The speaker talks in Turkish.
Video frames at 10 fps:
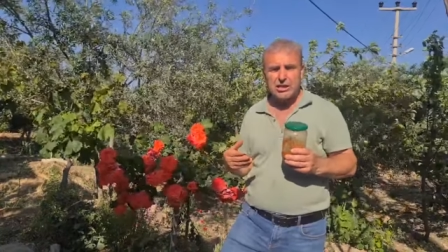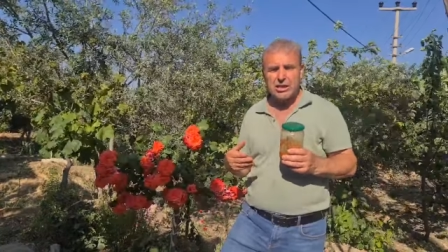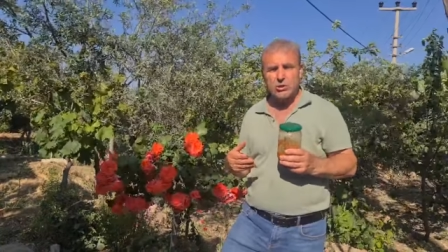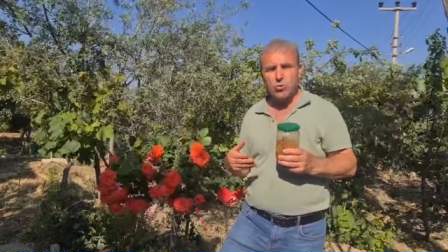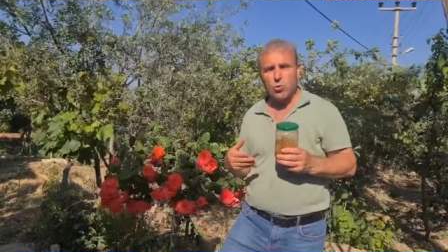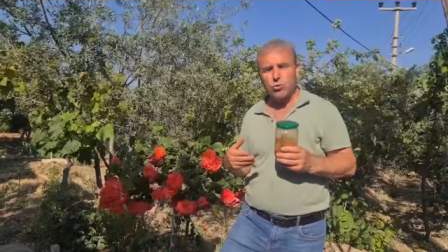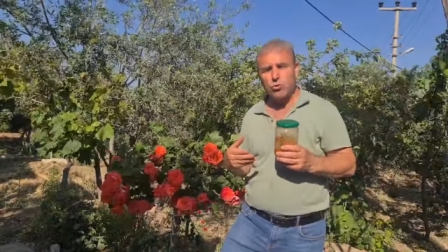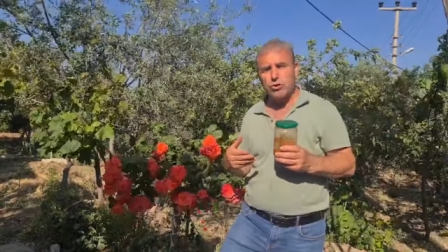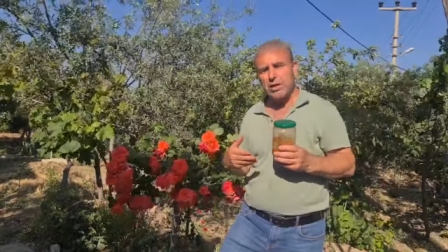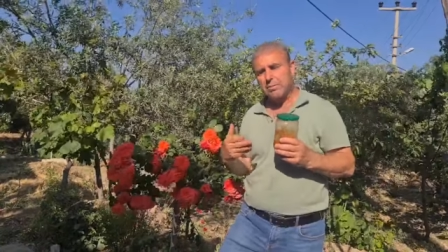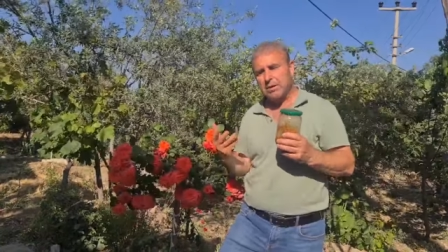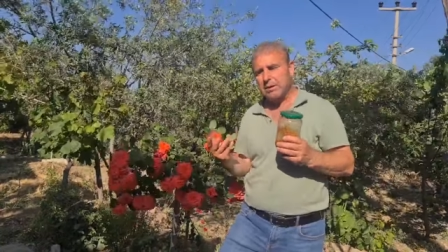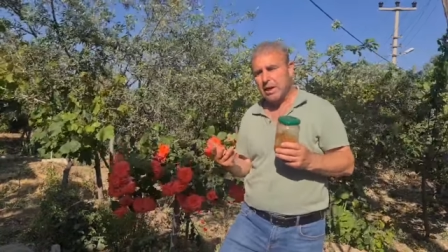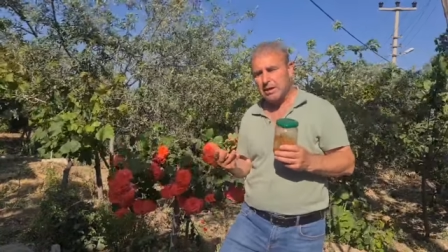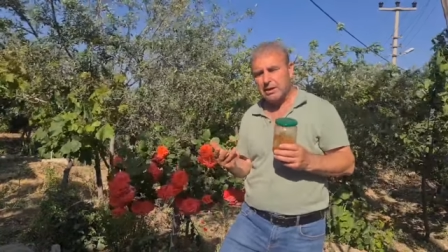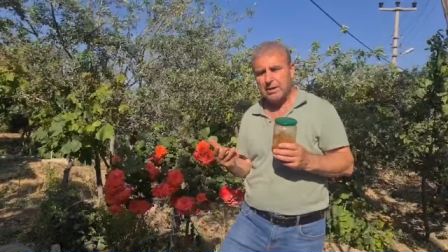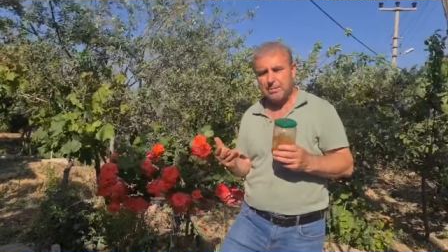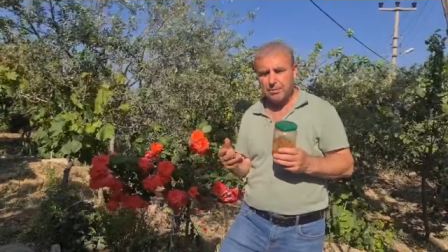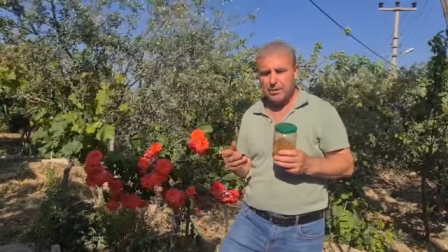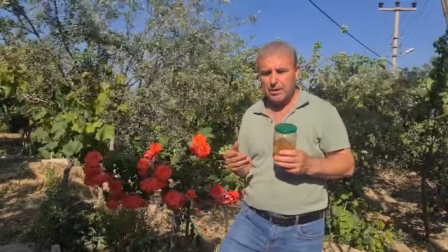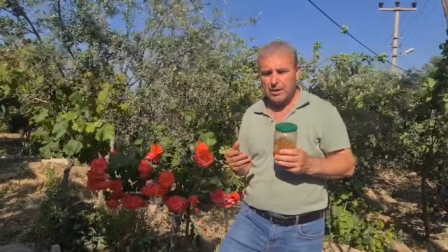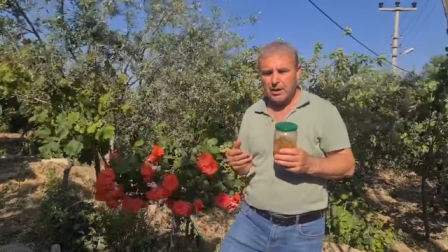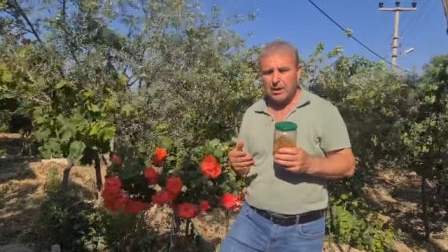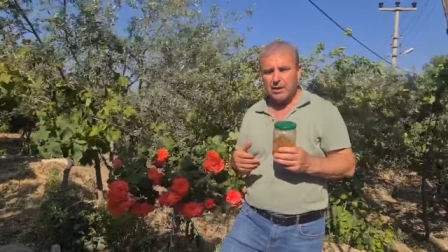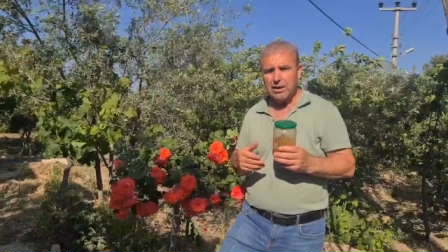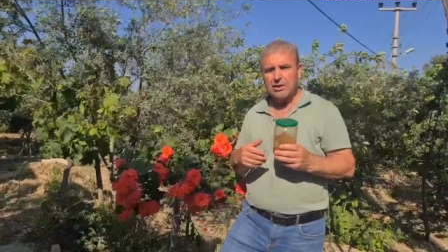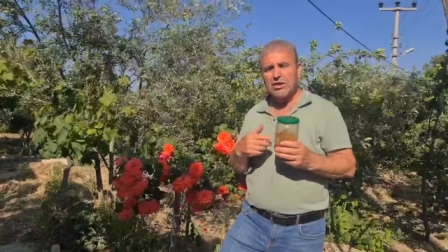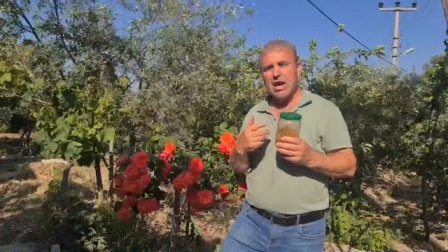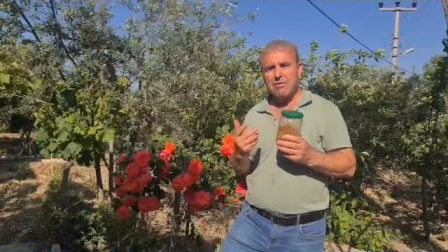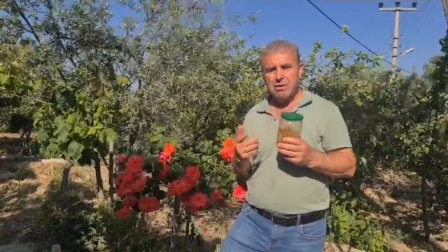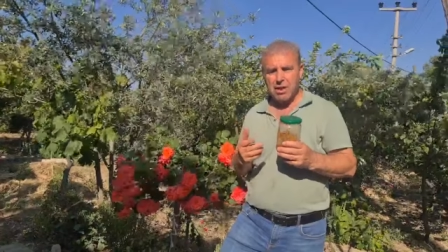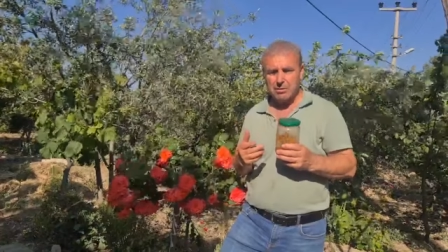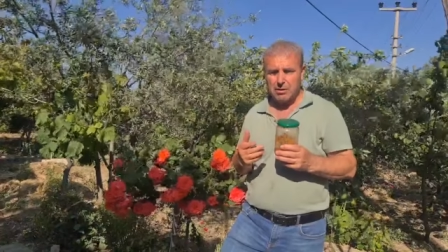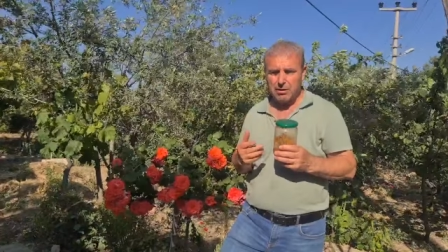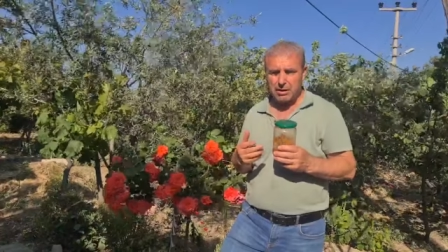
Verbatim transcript: Ancak onlarca faydasına rağmen bilinirliği o kadar az ki